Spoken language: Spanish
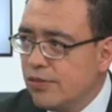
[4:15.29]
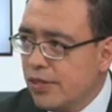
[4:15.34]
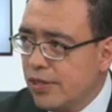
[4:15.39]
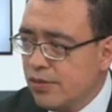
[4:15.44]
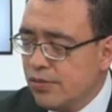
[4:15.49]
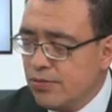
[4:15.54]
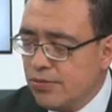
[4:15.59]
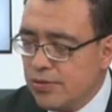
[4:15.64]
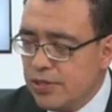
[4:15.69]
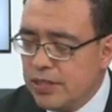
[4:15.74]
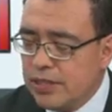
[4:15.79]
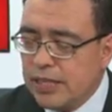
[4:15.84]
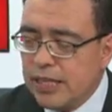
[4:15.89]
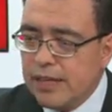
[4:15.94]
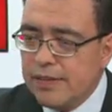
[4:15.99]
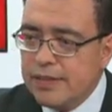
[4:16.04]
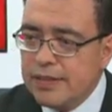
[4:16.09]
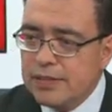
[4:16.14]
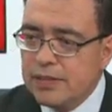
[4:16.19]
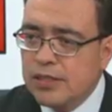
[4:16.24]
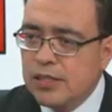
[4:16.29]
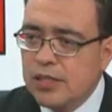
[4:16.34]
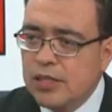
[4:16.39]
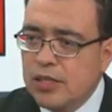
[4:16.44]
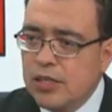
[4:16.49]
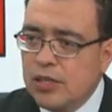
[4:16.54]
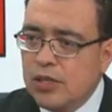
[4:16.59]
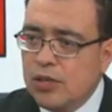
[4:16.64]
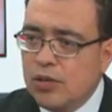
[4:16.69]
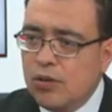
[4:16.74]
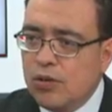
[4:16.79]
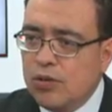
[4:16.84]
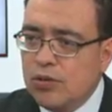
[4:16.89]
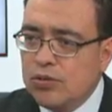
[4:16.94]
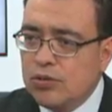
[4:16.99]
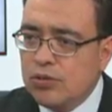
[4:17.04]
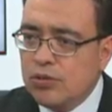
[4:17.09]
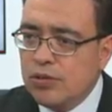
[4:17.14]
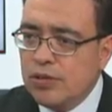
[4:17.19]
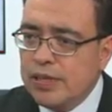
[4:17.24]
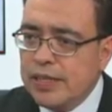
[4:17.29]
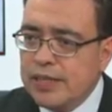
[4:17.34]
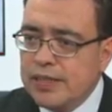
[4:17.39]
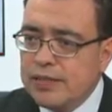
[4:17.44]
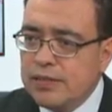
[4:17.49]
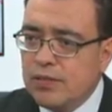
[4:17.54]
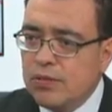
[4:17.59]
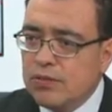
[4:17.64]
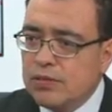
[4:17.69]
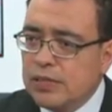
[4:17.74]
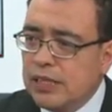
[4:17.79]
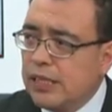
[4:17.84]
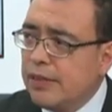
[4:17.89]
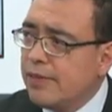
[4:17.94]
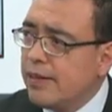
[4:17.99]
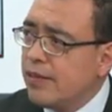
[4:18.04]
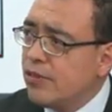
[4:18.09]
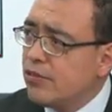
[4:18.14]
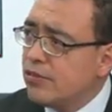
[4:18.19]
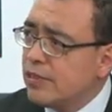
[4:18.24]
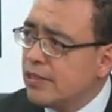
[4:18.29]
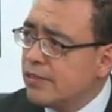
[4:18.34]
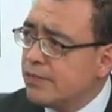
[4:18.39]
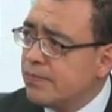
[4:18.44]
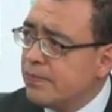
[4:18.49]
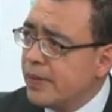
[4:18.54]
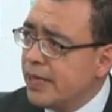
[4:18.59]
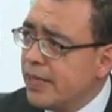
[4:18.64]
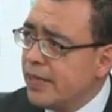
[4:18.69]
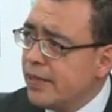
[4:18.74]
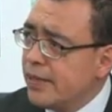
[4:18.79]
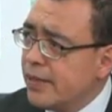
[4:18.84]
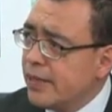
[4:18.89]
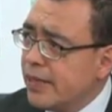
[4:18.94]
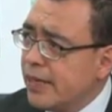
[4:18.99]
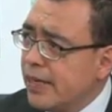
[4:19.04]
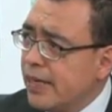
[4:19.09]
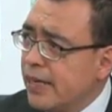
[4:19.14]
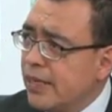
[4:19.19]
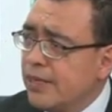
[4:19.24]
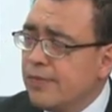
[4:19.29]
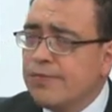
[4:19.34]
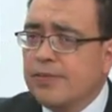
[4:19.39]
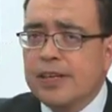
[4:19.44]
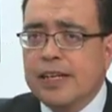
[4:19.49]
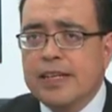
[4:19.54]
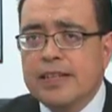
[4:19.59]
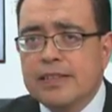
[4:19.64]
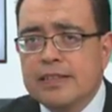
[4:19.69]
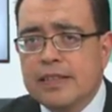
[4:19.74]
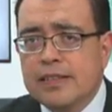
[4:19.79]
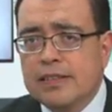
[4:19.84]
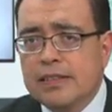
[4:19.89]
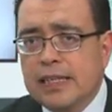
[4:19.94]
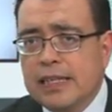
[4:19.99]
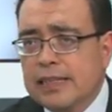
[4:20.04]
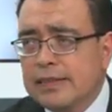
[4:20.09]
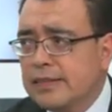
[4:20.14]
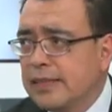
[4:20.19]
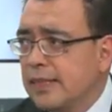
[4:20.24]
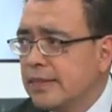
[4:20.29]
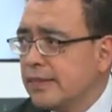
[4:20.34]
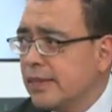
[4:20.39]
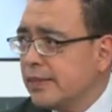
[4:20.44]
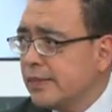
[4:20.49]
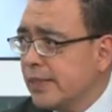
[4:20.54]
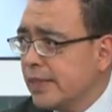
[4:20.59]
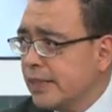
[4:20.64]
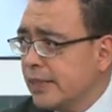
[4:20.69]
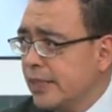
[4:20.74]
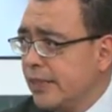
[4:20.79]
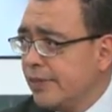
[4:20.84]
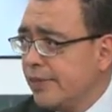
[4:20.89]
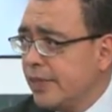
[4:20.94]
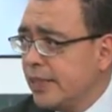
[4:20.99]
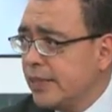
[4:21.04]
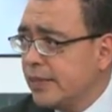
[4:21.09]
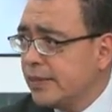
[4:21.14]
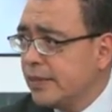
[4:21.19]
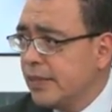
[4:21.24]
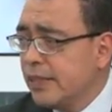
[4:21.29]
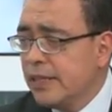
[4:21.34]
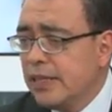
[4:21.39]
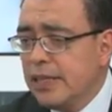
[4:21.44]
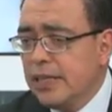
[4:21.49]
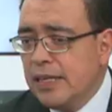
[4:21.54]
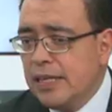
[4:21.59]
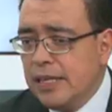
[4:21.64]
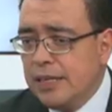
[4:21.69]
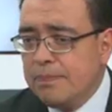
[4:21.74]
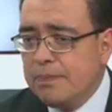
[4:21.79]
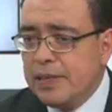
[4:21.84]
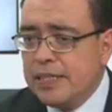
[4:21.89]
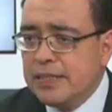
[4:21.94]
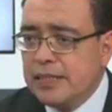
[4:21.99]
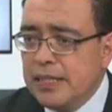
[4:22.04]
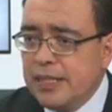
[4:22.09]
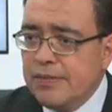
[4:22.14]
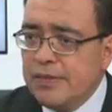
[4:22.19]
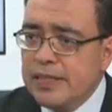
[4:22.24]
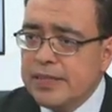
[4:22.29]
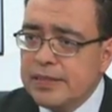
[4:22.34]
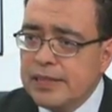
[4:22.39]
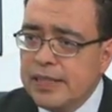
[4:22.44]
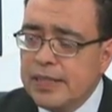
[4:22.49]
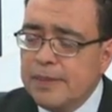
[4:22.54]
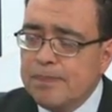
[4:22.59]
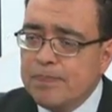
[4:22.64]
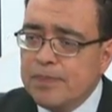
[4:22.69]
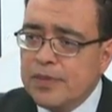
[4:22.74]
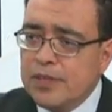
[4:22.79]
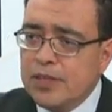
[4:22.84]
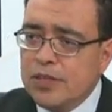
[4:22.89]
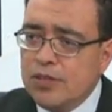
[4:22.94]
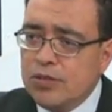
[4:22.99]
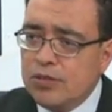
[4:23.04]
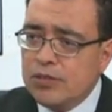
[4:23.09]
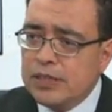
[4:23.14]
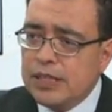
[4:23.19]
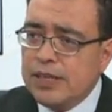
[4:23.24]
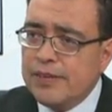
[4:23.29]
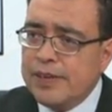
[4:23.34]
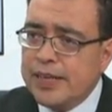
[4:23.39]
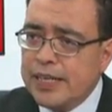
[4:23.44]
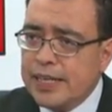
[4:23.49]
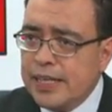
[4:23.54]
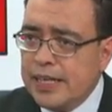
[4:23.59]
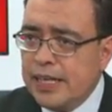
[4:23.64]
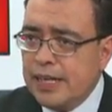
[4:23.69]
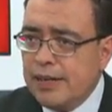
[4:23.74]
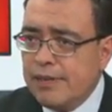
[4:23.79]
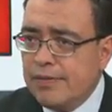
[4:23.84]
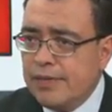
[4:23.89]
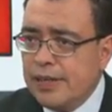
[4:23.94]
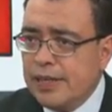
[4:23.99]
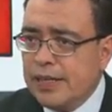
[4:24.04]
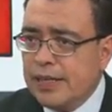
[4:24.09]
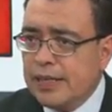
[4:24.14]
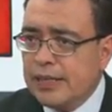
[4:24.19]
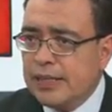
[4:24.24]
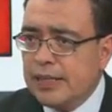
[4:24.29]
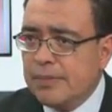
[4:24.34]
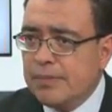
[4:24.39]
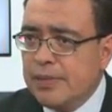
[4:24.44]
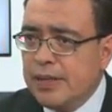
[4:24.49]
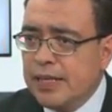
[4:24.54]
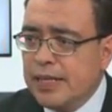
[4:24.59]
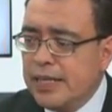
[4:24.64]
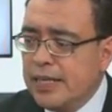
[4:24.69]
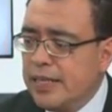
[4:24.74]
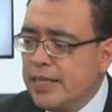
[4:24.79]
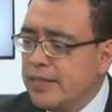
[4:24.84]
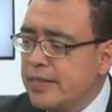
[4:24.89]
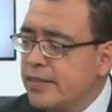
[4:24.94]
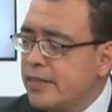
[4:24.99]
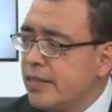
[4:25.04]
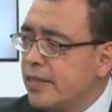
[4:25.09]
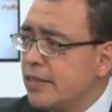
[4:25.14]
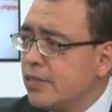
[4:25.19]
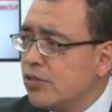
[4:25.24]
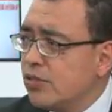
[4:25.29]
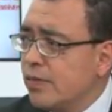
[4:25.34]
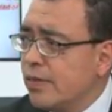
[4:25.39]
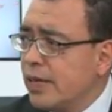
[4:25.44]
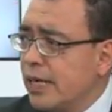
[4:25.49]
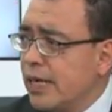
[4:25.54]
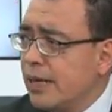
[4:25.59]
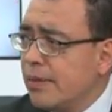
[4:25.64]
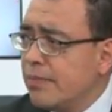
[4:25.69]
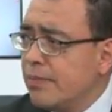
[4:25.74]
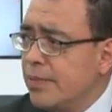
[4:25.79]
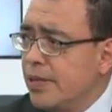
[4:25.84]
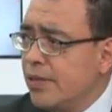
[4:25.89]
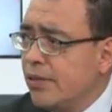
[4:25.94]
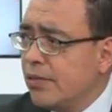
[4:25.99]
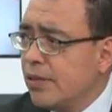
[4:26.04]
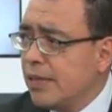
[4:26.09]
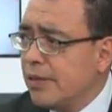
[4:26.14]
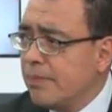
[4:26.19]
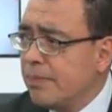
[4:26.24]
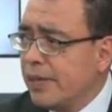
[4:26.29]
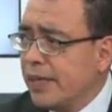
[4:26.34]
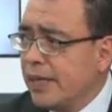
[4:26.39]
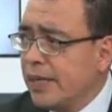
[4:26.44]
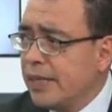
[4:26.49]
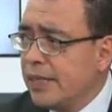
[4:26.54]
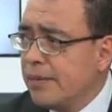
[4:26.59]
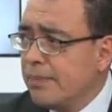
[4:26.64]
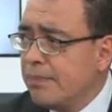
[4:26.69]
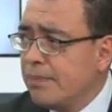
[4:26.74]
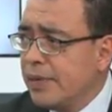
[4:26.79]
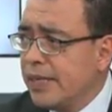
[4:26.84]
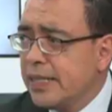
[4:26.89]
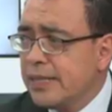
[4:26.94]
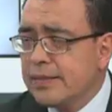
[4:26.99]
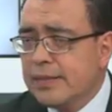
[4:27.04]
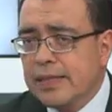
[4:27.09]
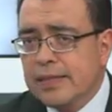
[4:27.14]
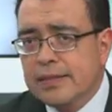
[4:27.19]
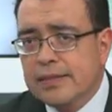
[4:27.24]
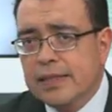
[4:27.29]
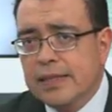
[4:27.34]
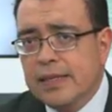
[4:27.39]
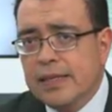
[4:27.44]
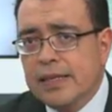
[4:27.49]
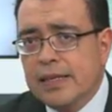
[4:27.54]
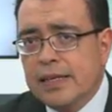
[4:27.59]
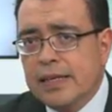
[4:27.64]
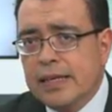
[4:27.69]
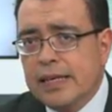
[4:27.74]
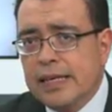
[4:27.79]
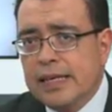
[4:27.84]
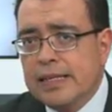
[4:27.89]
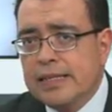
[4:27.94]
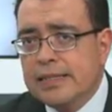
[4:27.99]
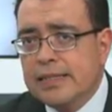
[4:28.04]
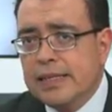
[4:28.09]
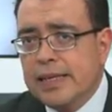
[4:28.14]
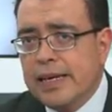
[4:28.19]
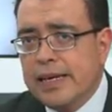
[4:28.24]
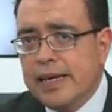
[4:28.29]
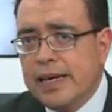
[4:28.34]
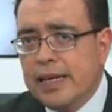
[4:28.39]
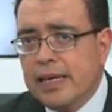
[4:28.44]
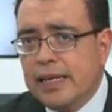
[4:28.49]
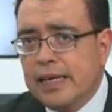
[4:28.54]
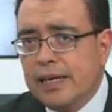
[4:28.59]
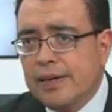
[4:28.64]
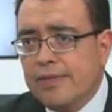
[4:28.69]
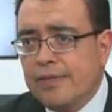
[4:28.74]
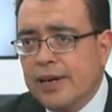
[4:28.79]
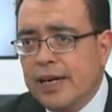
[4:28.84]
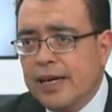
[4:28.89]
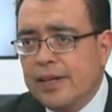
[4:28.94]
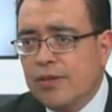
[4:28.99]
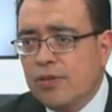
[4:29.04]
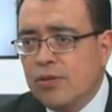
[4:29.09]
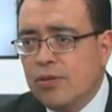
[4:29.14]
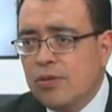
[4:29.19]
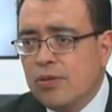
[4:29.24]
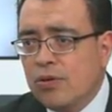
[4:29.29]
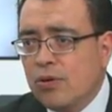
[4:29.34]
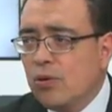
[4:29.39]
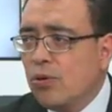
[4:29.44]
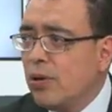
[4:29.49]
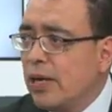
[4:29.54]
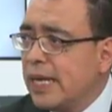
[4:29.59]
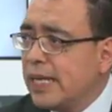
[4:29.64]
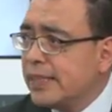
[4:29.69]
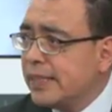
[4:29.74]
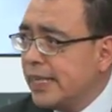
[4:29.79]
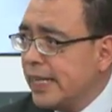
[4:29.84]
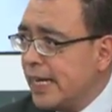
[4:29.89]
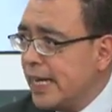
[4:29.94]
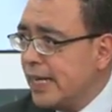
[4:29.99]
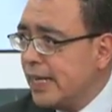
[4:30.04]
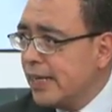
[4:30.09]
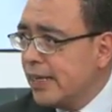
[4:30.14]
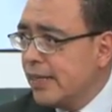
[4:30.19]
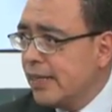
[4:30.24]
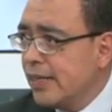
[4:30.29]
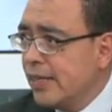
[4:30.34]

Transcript: que tú citabas, otro es los elevados spread, que es la diferencia entre las tasas activas y pasivas, y otra variable que también incide sobre las micro y las pequeñas empresas es el elevado colateral.